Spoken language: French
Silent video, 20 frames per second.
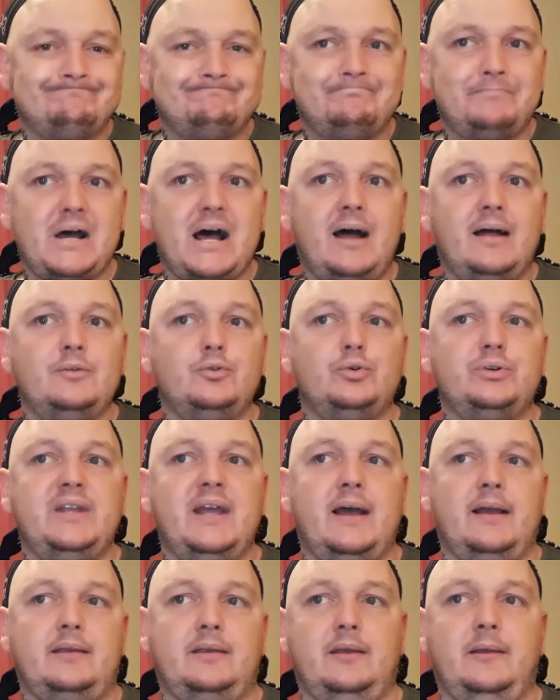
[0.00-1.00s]

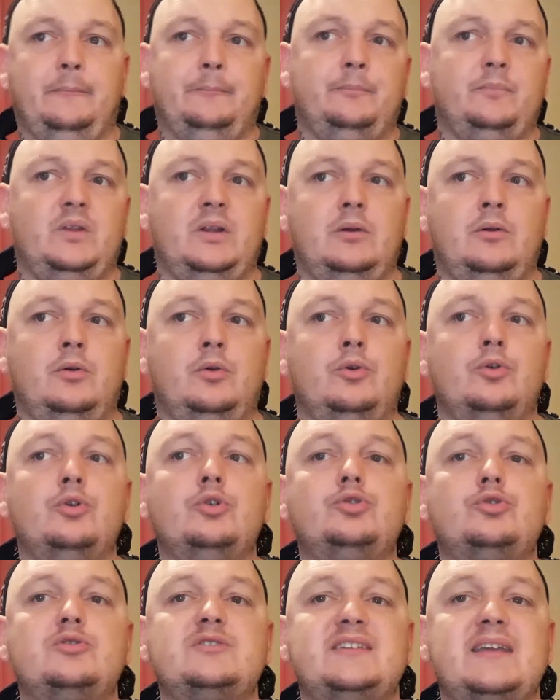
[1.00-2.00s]
paranoïaque,
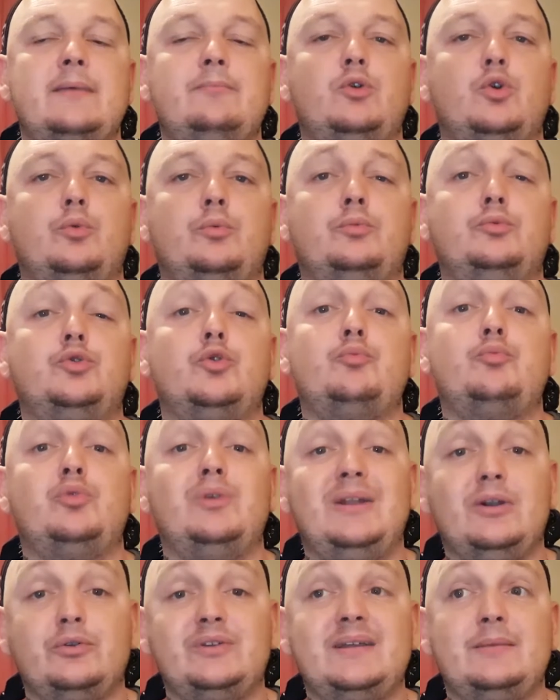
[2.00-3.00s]
le deuxième
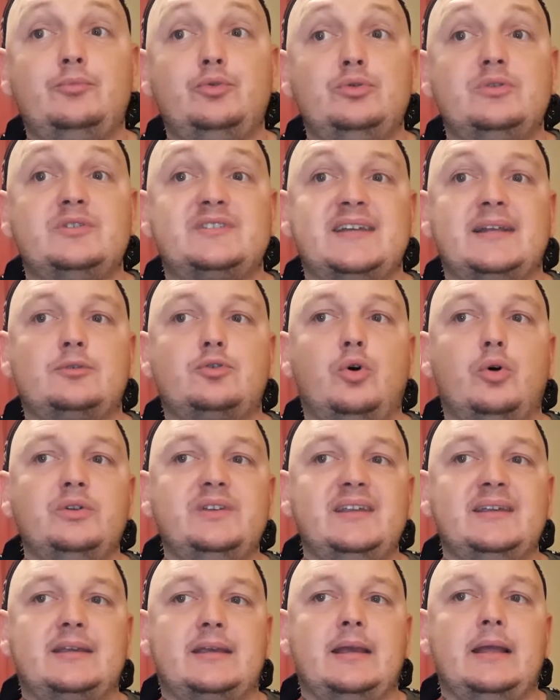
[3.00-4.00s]
depuis le début de cette
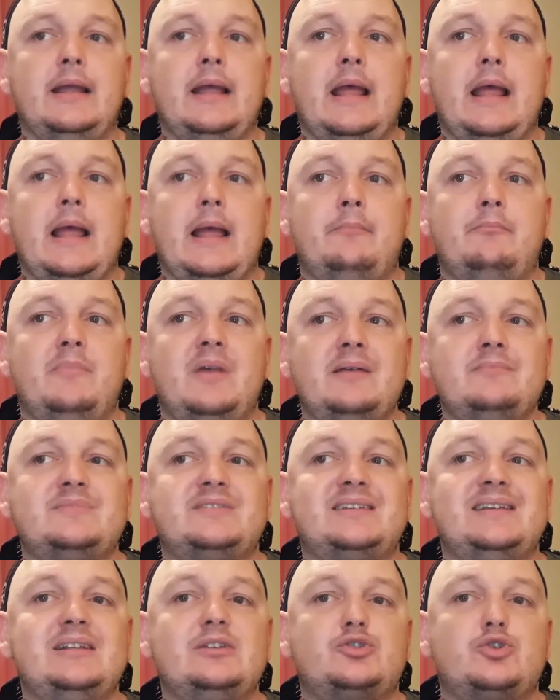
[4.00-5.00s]
chronique, même
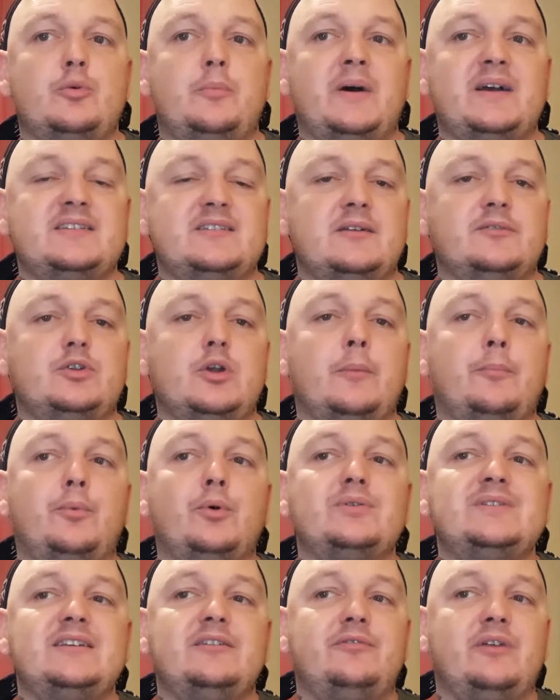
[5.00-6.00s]
s'il se présente un
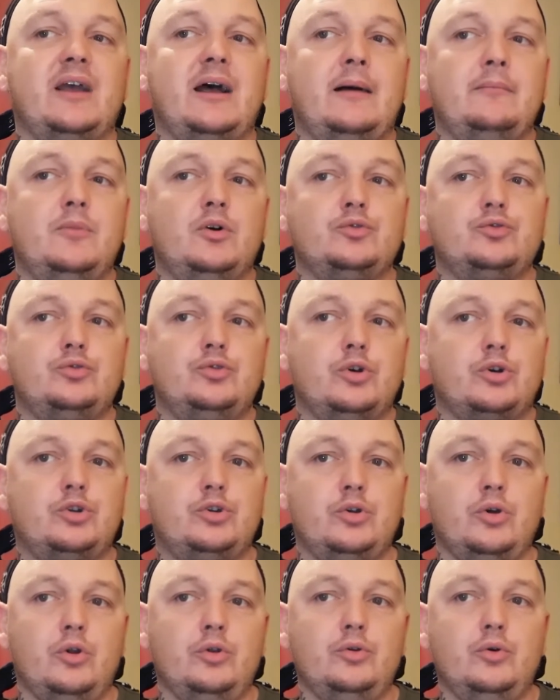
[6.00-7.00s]
peu différemment du
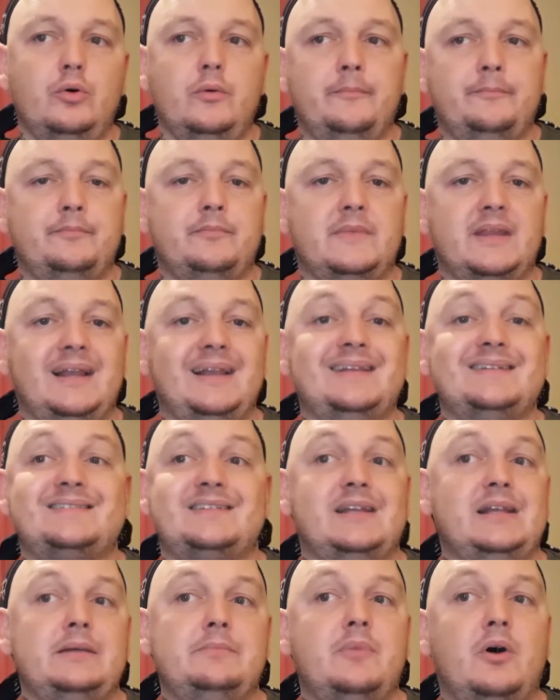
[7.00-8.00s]
Docteur No.
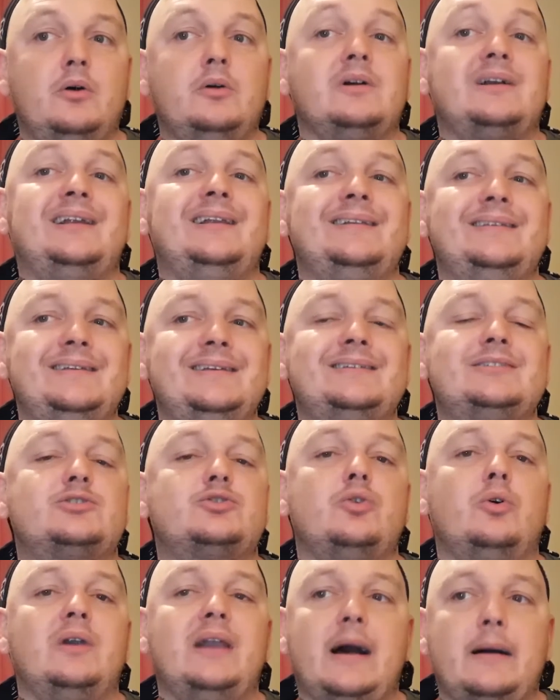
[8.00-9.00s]
Les éléments cliniques
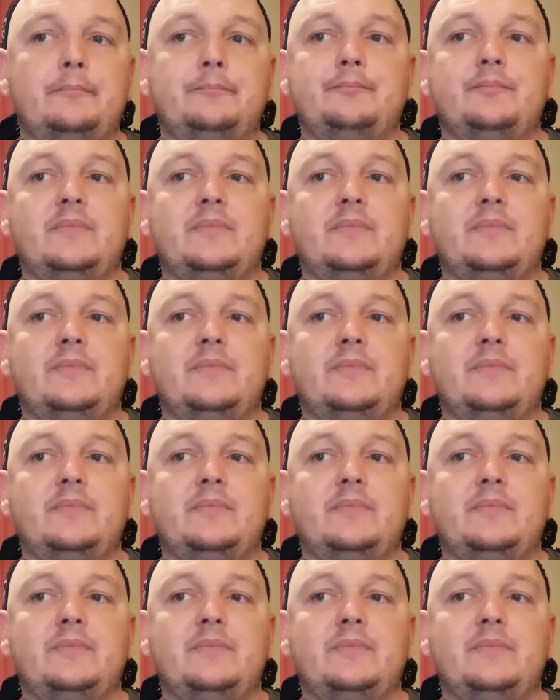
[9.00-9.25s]
sont là.